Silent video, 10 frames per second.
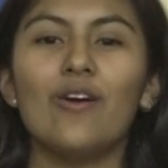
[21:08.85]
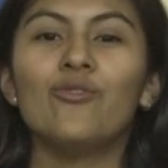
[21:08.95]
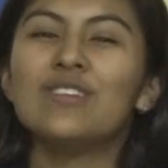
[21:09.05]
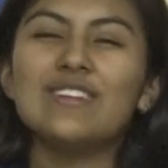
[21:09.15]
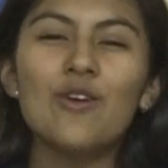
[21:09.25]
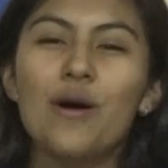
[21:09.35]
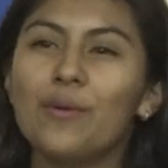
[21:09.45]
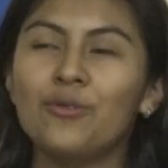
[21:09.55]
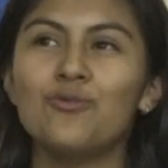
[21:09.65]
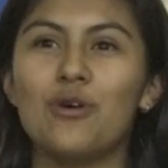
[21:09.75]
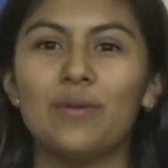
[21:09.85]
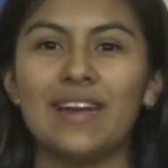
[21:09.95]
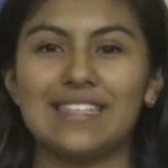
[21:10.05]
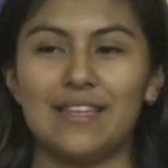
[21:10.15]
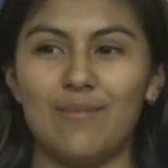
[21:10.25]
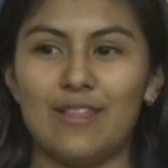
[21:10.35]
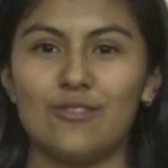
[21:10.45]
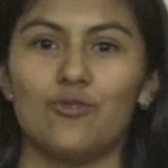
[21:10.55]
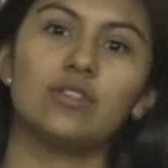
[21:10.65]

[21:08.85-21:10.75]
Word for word: un, nuevo nacimiento.